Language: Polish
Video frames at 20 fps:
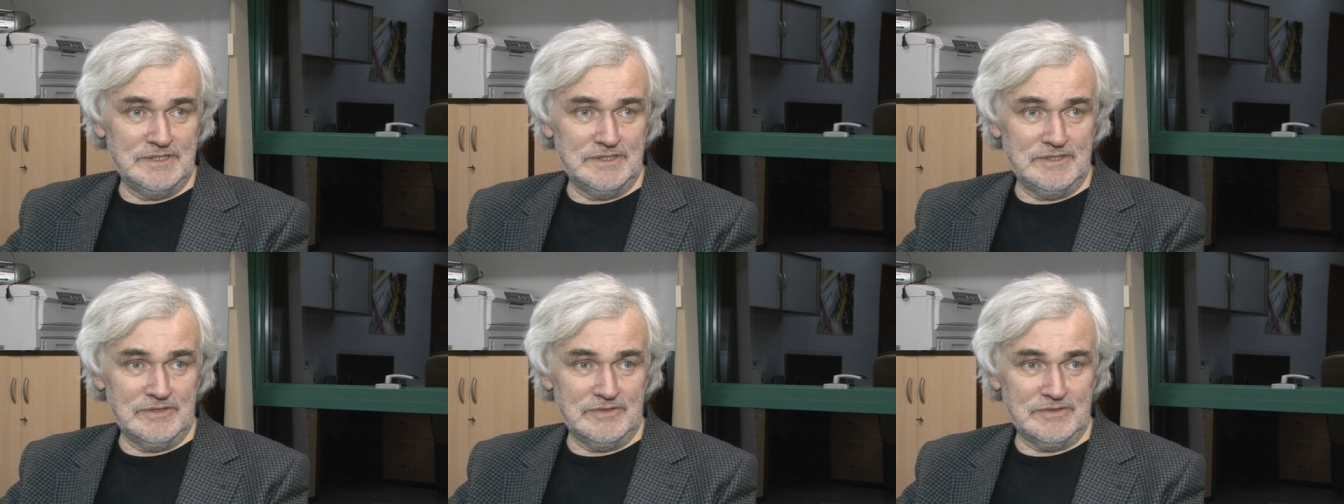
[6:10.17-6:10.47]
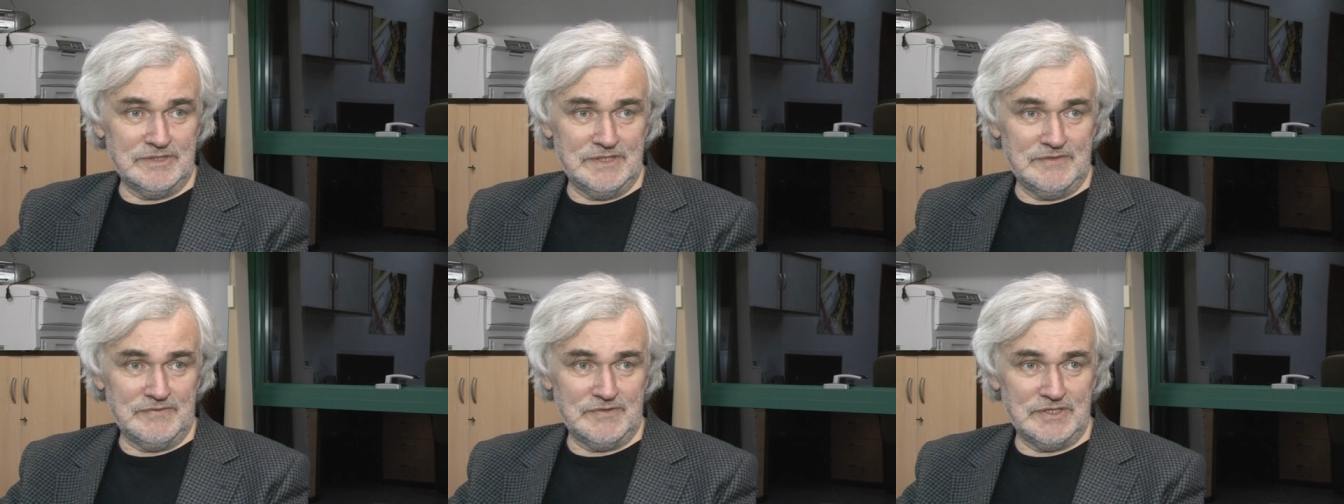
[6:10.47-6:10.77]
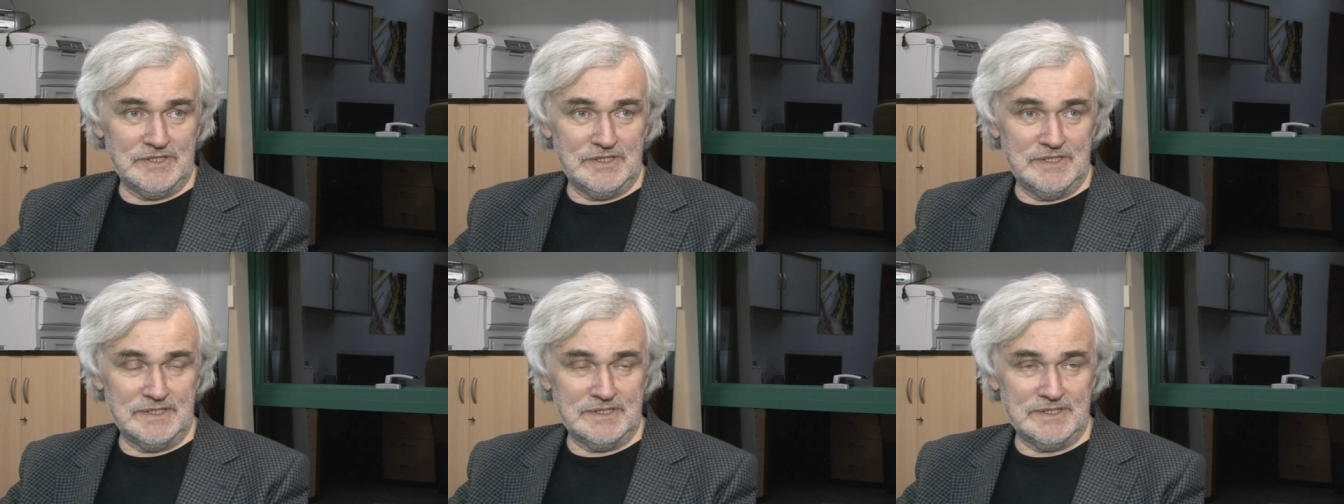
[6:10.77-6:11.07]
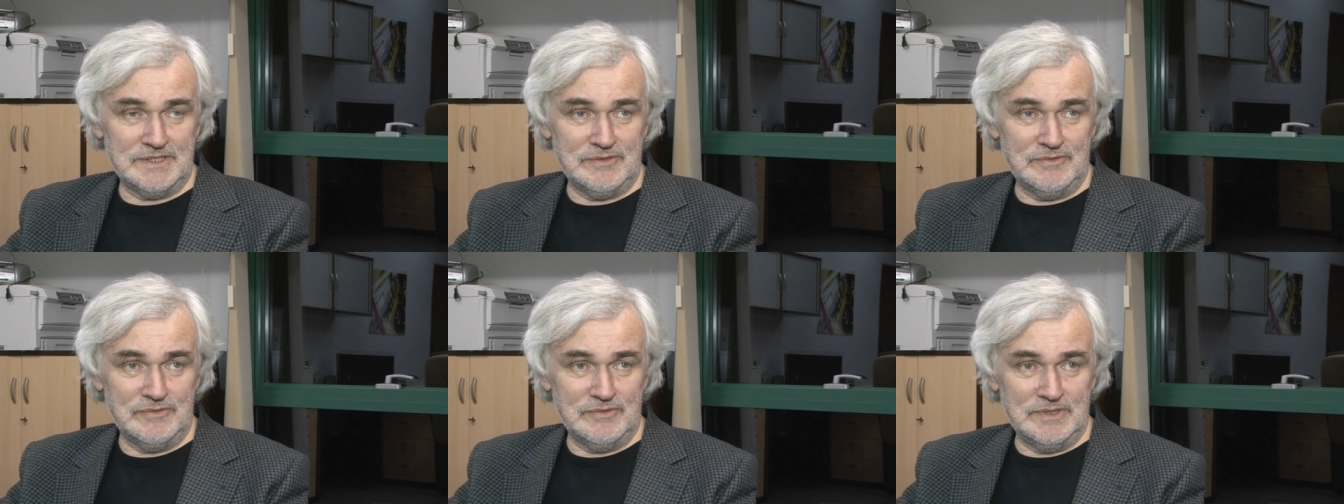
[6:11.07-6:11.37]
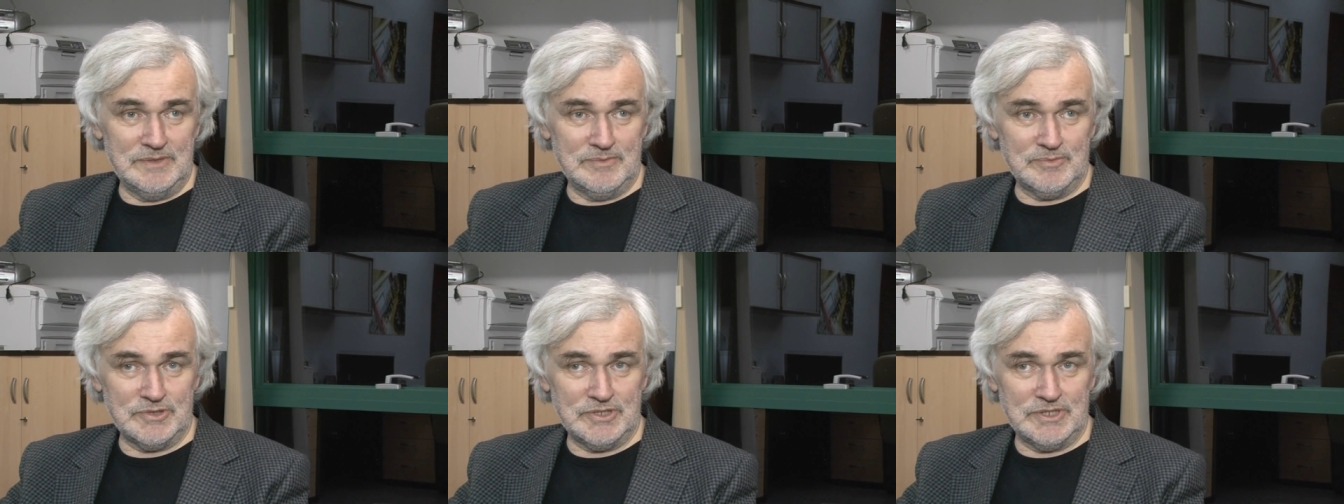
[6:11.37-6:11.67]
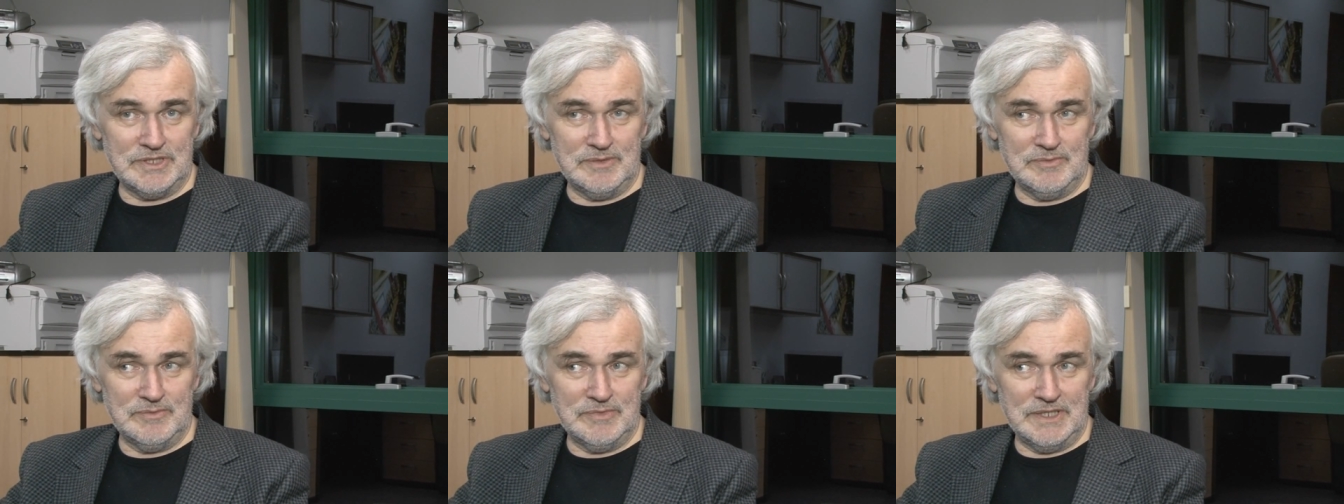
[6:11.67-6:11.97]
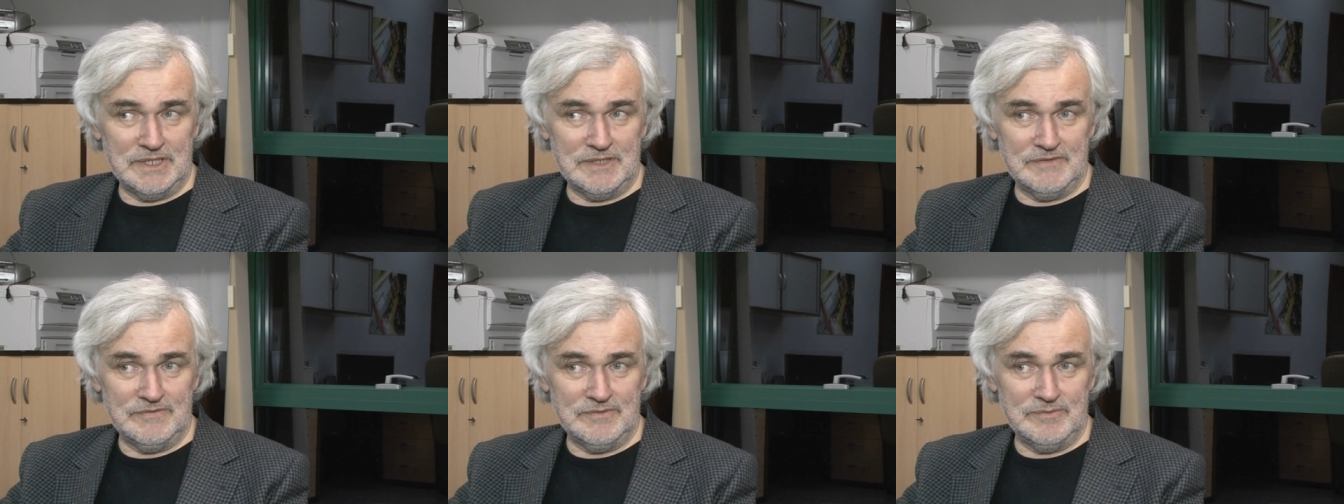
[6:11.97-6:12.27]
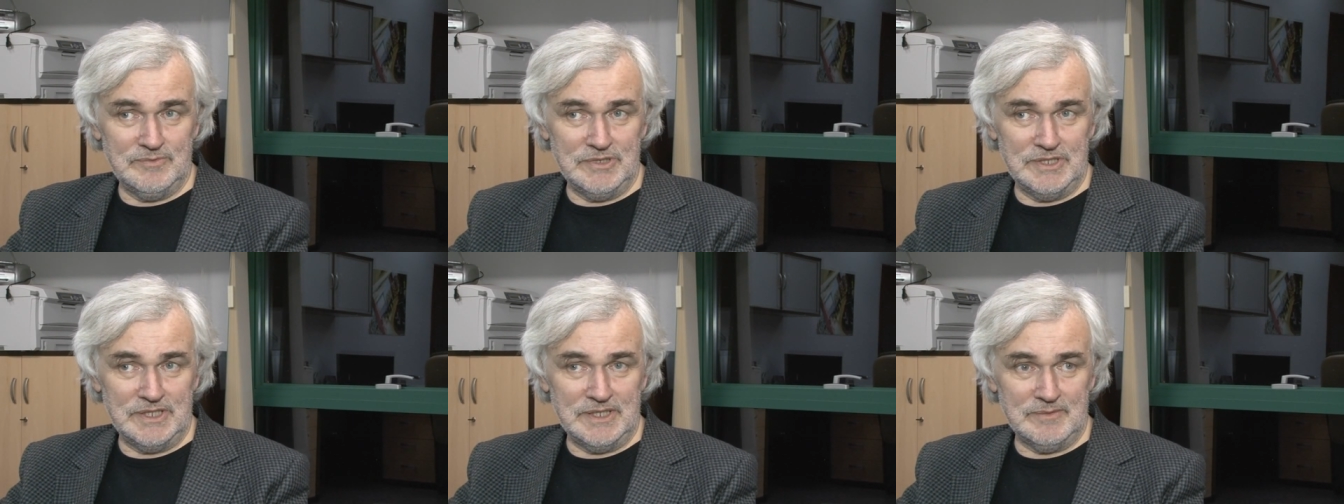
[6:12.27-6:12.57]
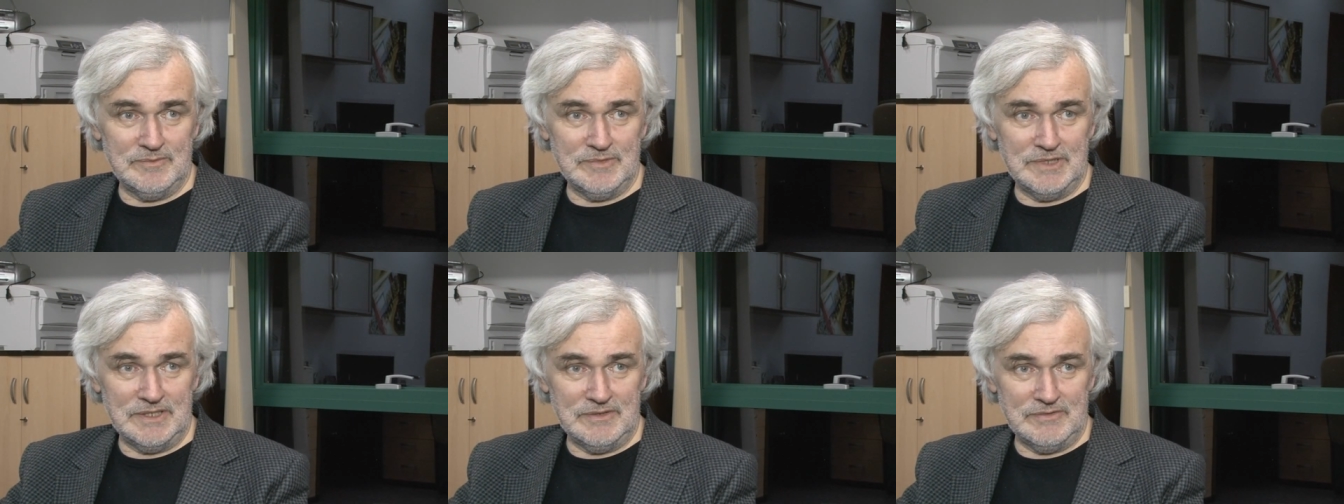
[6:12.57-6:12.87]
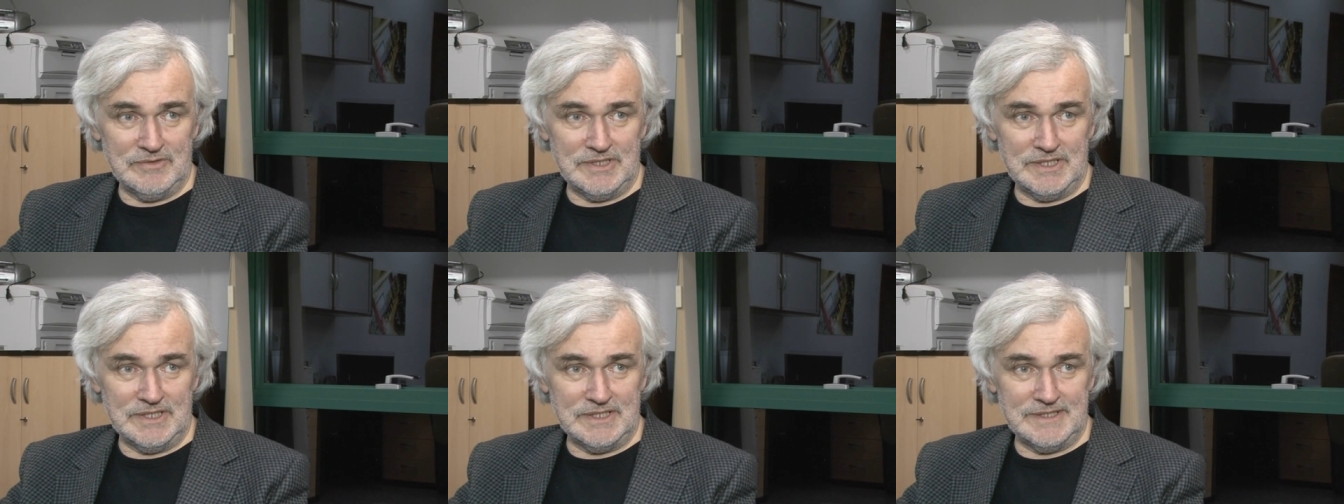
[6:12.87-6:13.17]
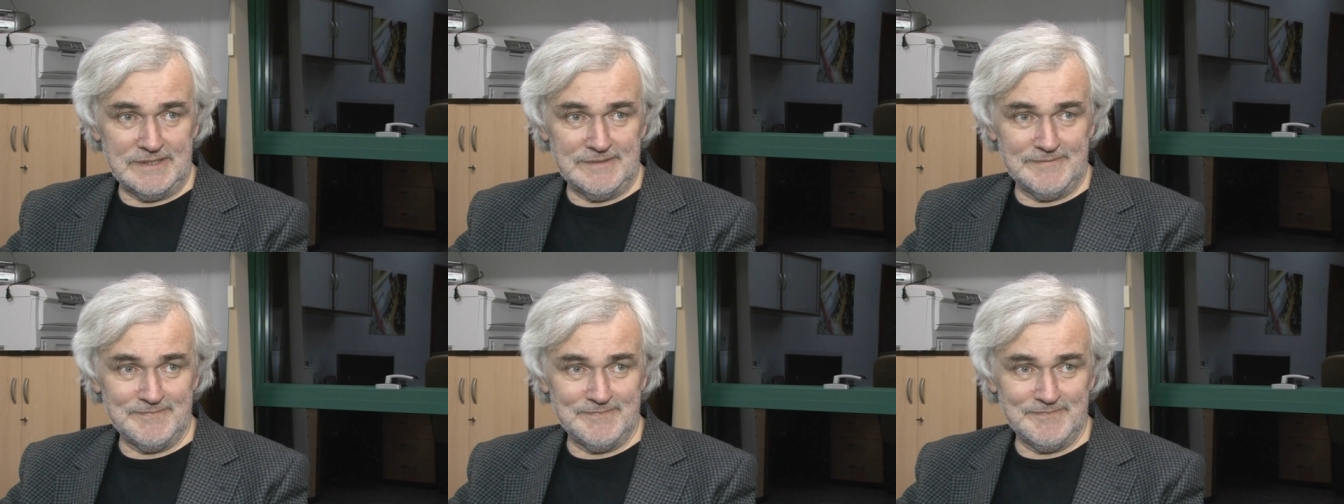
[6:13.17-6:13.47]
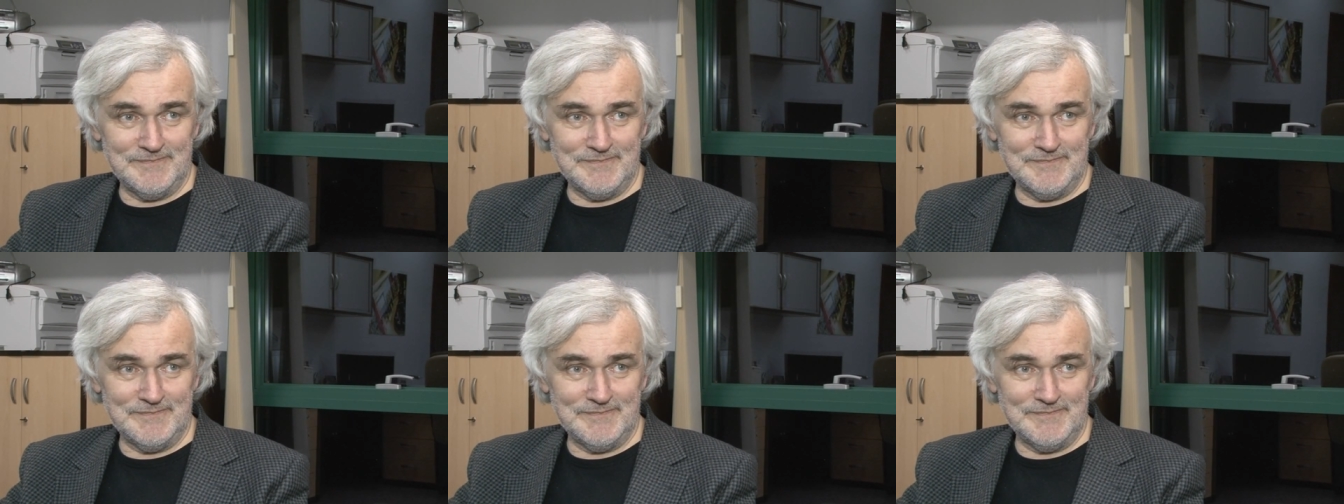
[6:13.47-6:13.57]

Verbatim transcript: I to zawsze decyduje przy tym, jak wybieramy laureata.